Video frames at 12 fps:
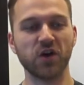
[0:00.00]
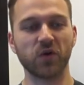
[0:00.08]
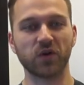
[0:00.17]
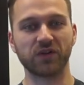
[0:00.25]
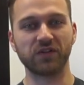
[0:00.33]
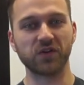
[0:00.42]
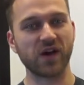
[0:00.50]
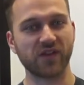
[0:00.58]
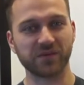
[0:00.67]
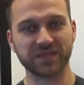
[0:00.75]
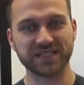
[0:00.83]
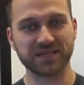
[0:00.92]
oder wenn du
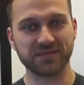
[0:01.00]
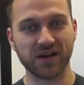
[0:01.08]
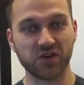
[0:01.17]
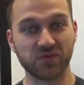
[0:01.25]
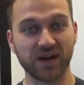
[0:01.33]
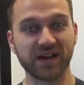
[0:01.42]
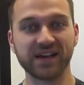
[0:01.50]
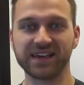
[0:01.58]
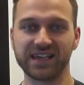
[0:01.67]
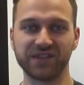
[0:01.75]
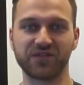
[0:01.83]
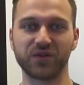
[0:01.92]
einfach ein bisschen mehr über
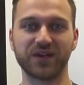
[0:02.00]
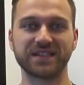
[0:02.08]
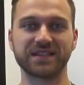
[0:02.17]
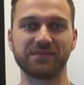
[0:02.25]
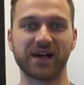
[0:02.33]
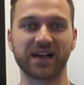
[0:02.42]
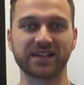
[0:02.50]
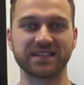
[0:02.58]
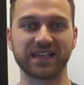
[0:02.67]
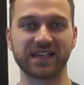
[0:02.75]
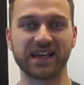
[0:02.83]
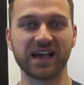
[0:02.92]

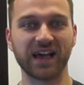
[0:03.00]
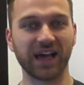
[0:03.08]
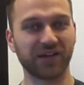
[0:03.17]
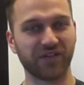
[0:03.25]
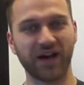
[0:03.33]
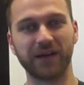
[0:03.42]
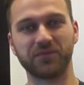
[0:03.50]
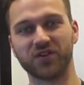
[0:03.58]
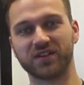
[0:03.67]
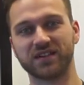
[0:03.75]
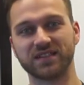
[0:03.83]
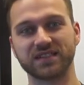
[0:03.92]
Influencer-Marketing erfahren
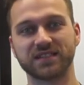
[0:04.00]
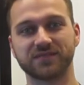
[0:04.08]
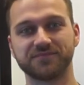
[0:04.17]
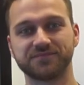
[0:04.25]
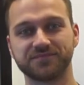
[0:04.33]
möchtest.